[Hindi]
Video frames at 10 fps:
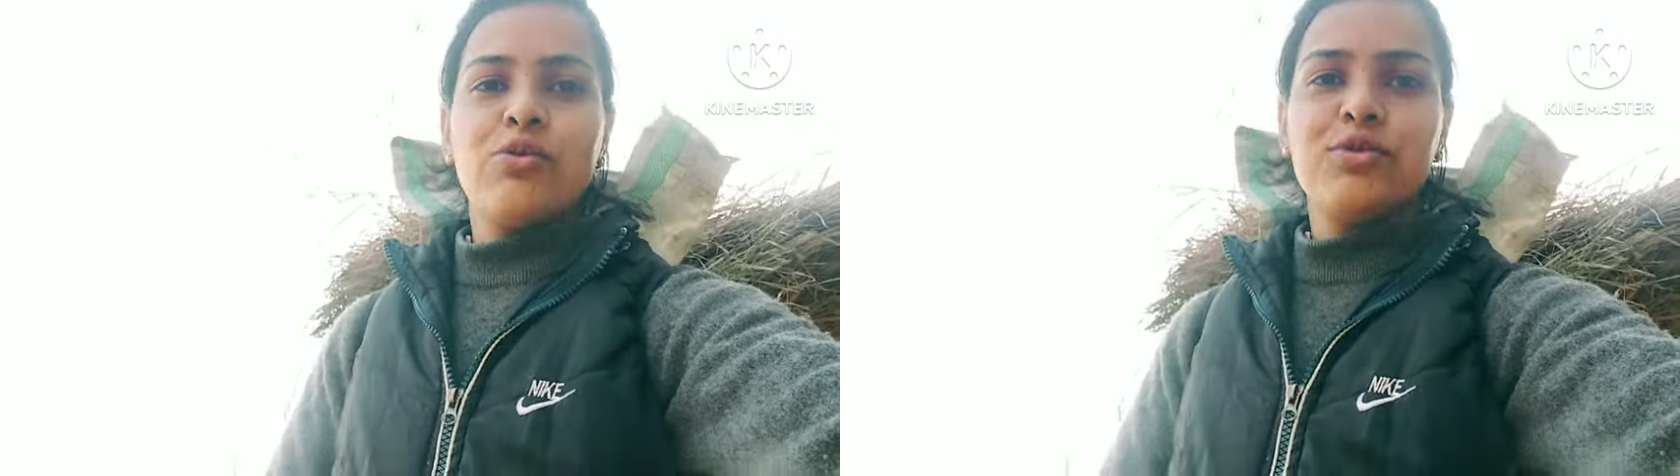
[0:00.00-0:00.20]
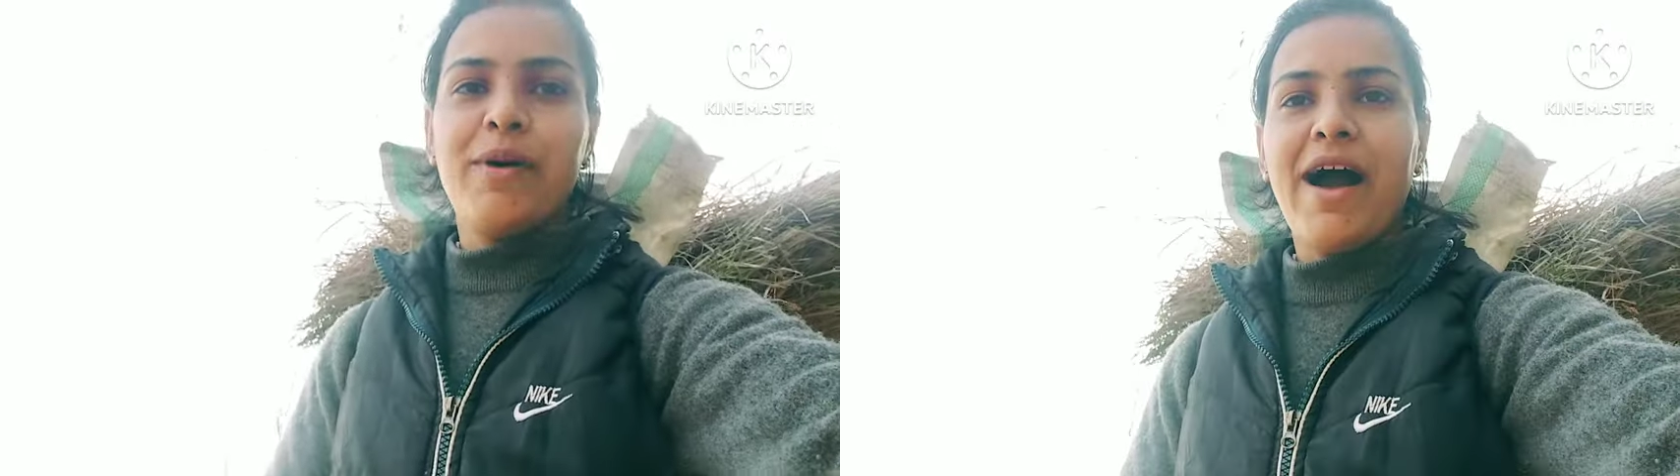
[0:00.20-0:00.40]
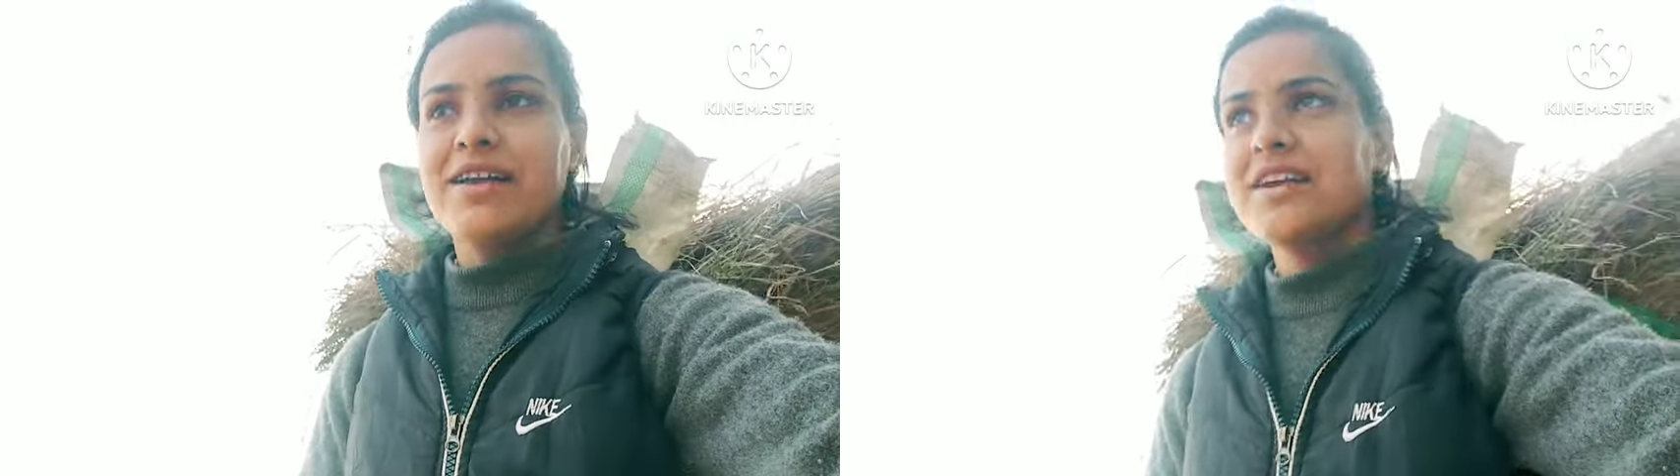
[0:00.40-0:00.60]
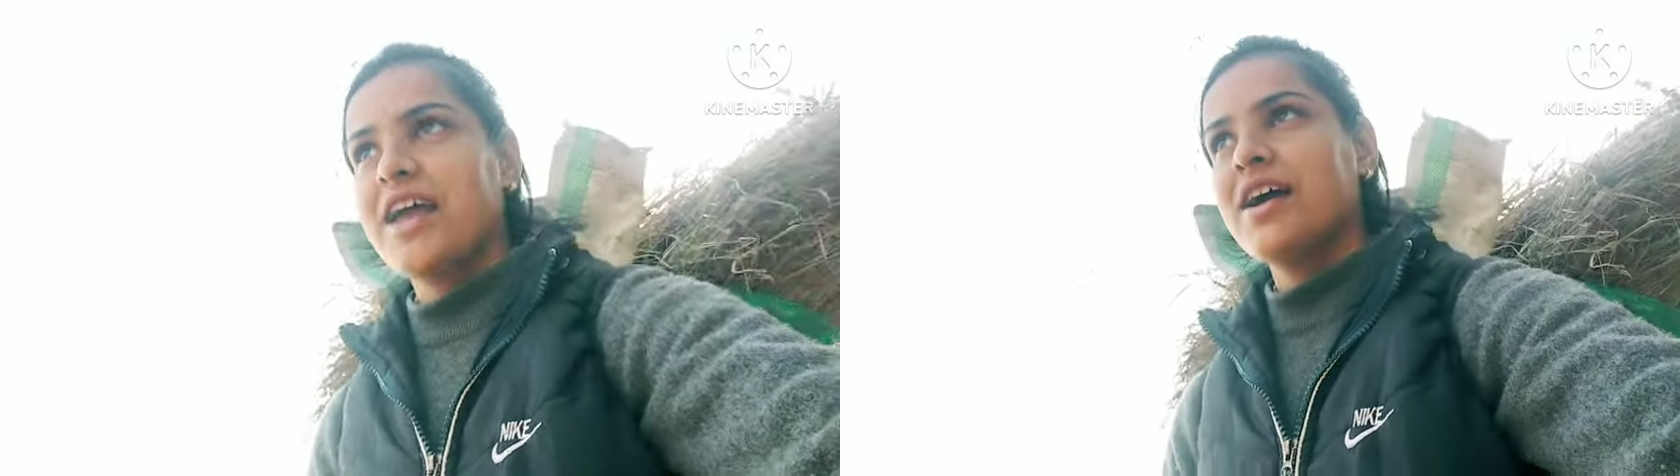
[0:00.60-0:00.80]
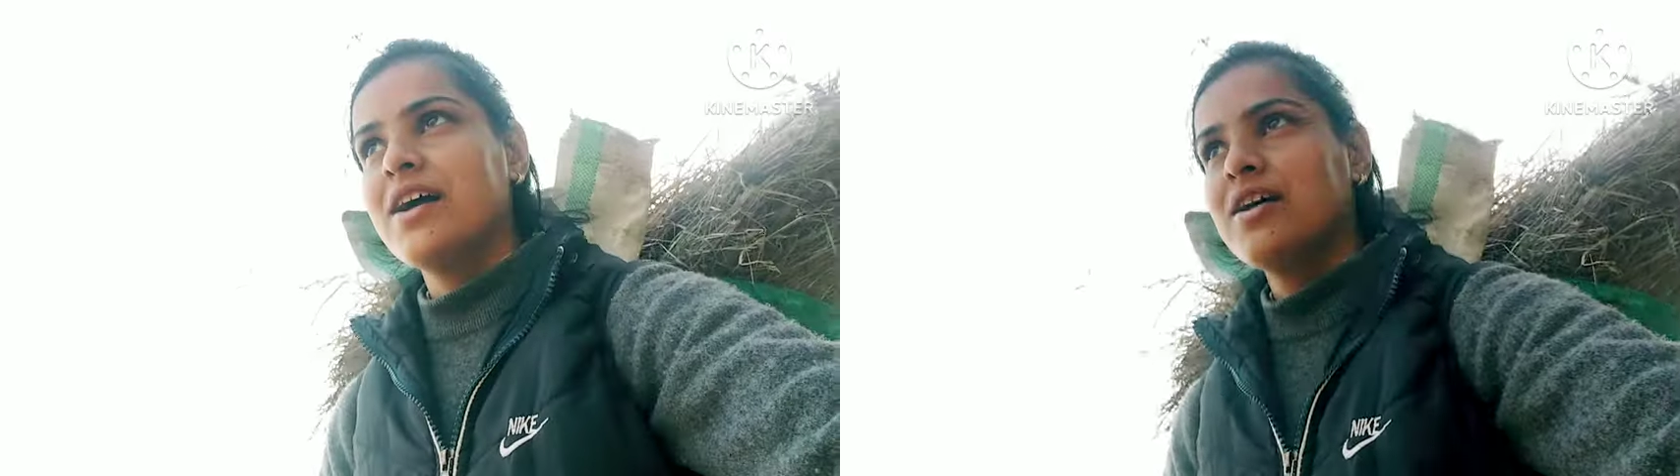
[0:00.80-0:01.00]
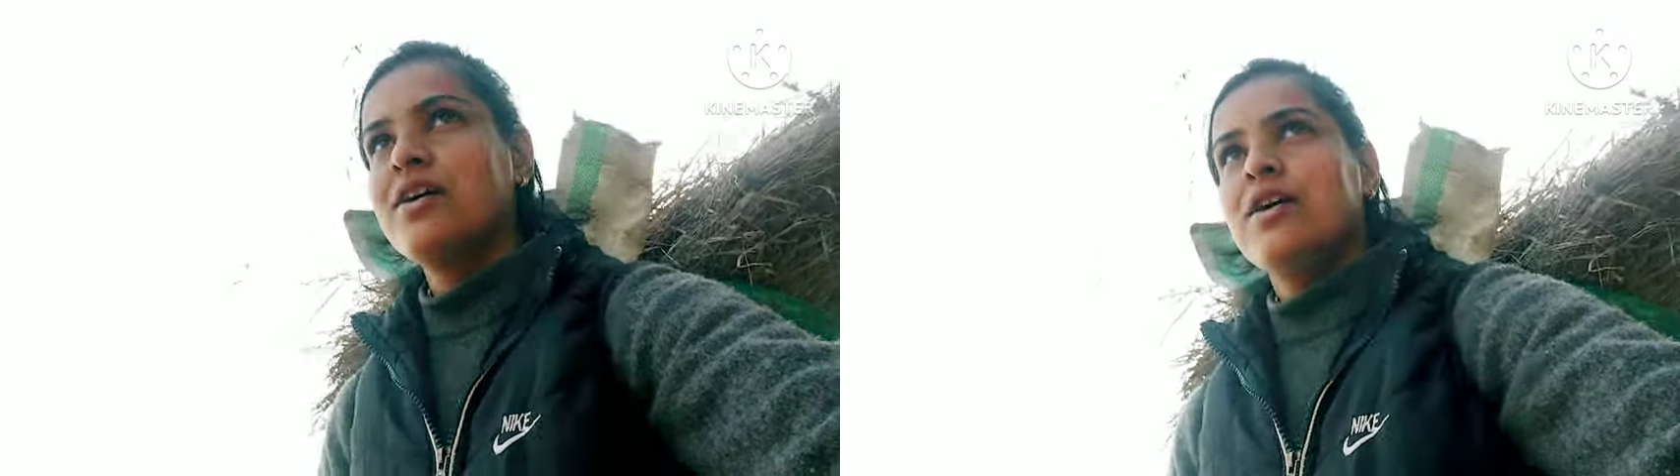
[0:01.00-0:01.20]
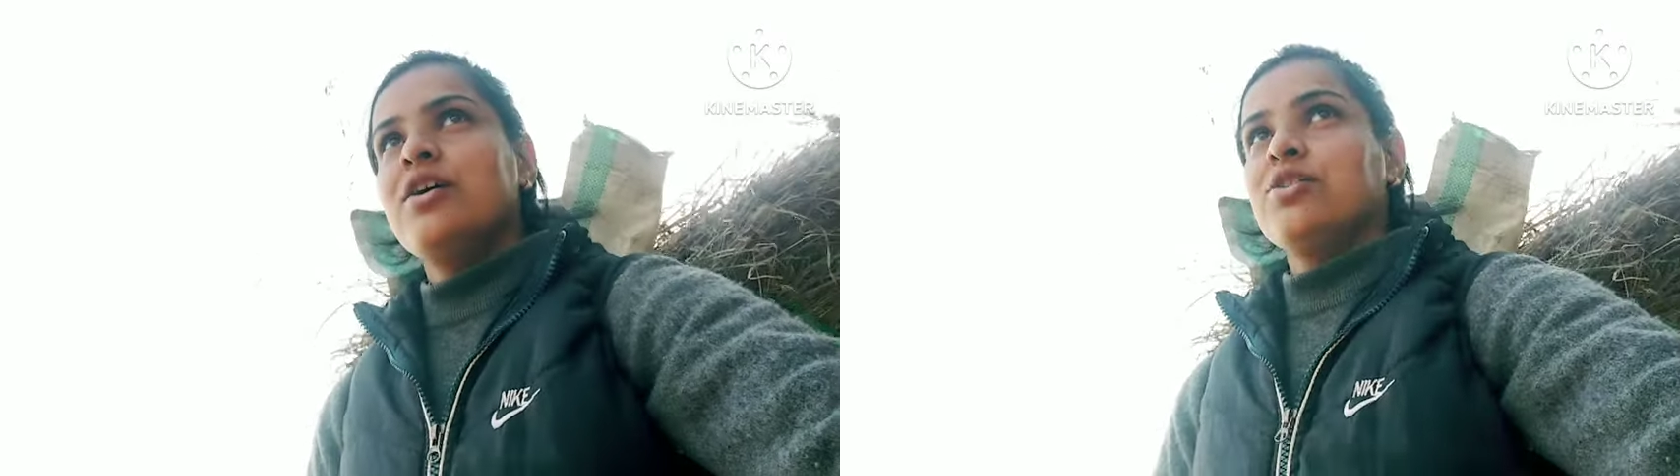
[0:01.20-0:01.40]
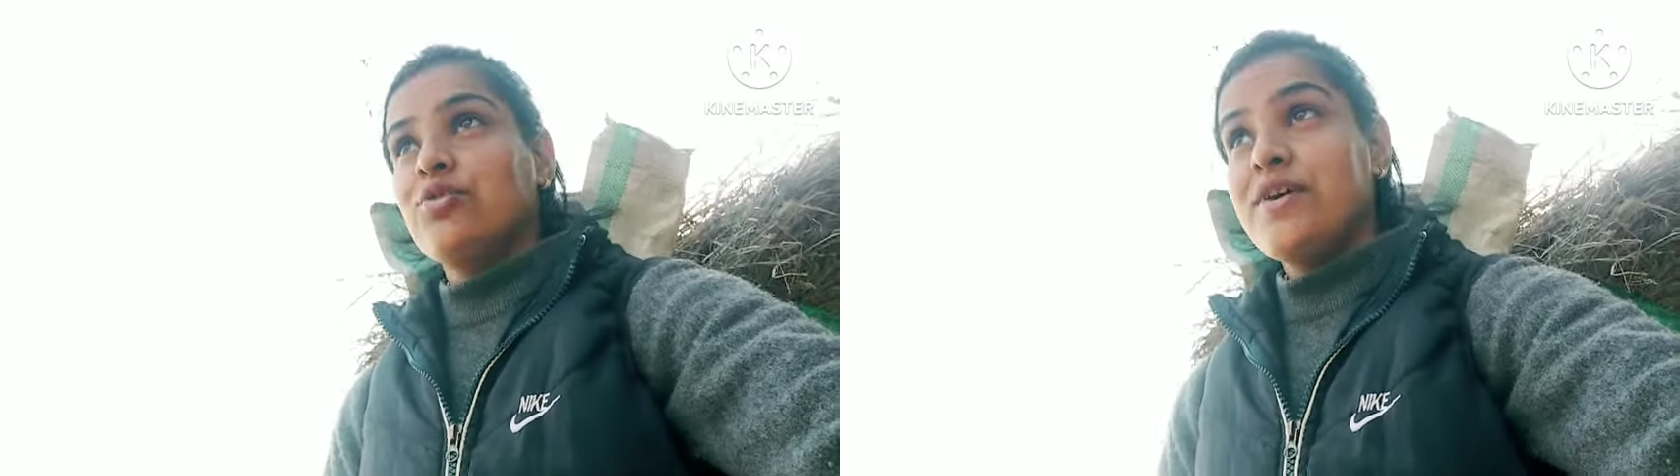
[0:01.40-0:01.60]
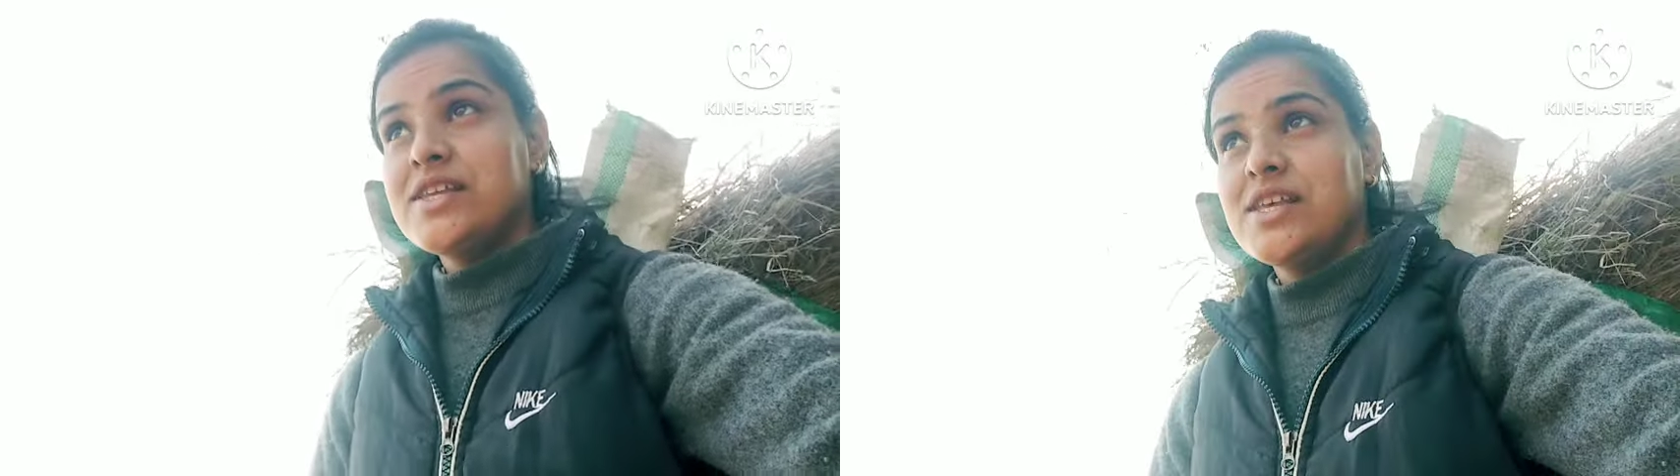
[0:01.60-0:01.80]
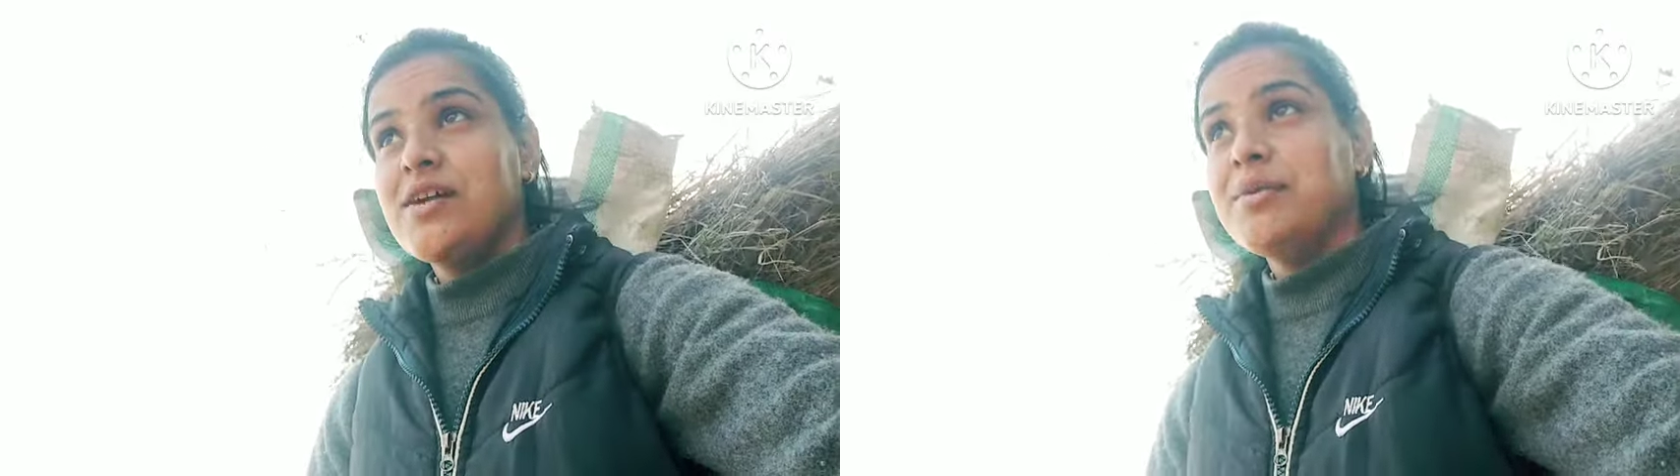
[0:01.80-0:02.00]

खुद भाग जाएगा तो वैसे ही